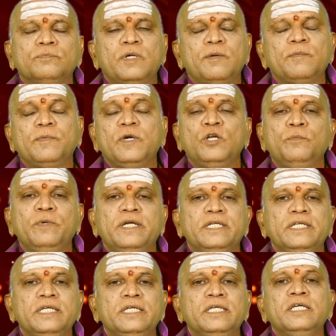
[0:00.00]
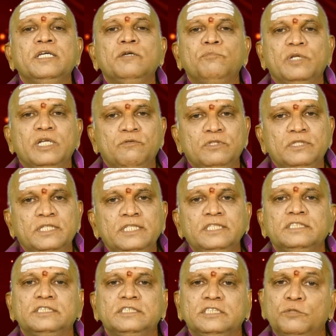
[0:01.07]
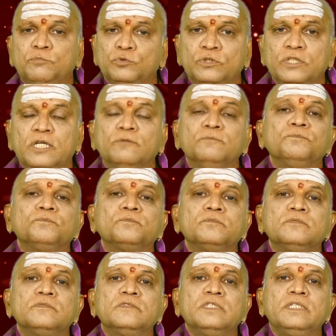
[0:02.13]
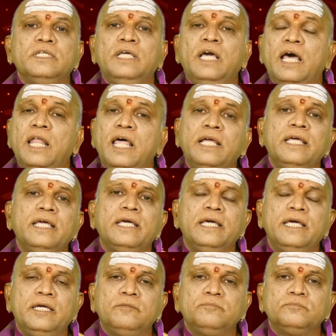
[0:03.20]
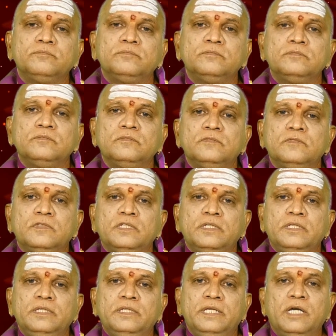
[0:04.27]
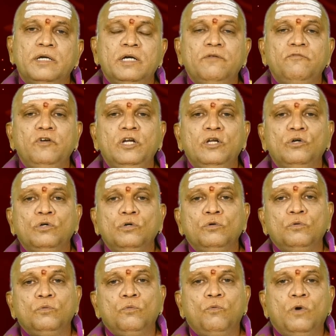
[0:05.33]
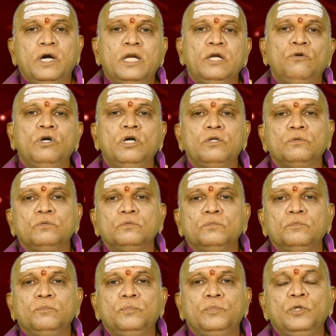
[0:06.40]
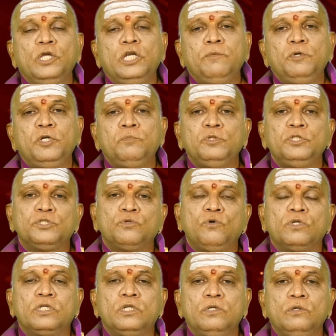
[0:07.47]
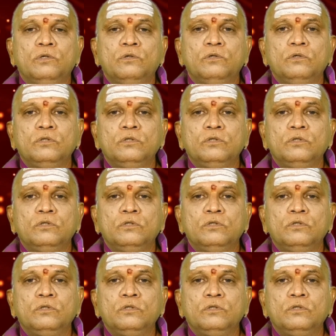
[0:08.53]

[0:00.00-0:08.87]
తమ పేరు పెట్టి పిలవద్దని చెప్తున్నాను అలాగే ఇక వీళ్ళు ఒకరినొకరు పేర్లు పెట్టి పిలుచుకోవటంలో